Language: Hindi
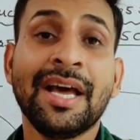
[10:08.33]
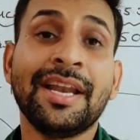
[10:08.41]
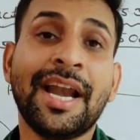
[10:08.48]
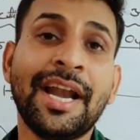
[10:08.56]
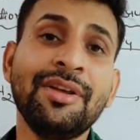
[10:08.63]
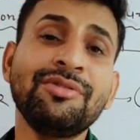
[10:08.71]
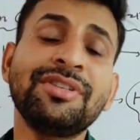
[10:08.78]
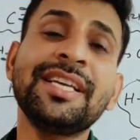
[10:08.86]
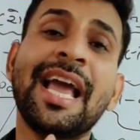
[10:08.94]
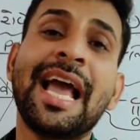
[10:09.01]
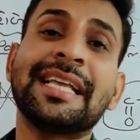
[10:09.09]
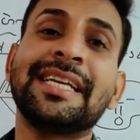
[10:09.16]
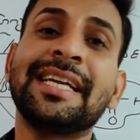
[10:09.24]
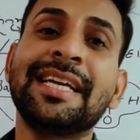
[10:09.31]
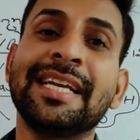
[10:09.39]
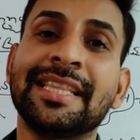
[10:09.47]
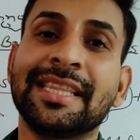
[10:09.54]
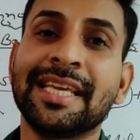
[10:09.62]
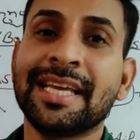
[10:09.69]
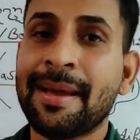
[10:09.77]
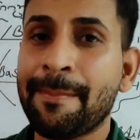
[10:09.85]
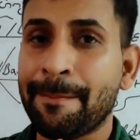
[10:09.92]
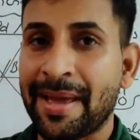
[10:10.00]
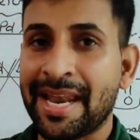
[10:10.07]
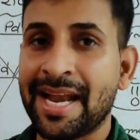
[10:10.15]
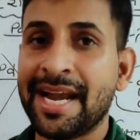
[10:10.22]
रेड्यूसिंग एजेंट लेते हैं
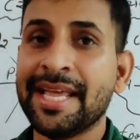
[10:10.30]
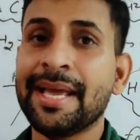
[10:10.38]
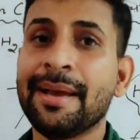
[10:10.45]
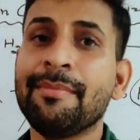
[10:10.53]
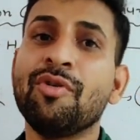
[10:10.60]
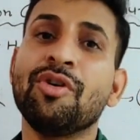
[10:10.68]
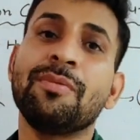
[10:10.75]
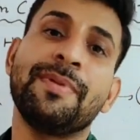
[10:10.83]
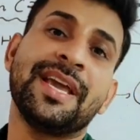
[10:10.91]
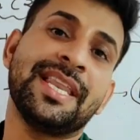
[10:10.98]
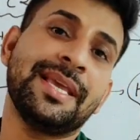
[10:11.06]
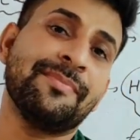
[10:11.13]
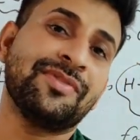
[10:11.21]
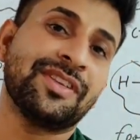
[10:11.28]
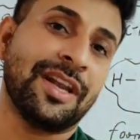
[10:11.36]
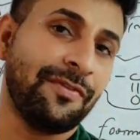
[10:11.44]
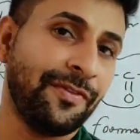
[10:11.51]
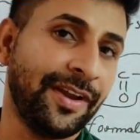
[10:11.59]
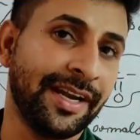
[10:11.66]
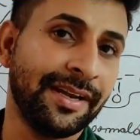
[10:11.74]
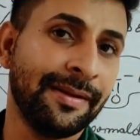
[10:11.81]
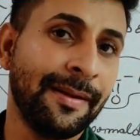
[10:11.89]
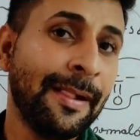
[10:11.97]
पेलेडियम और बेरियम सल्फेट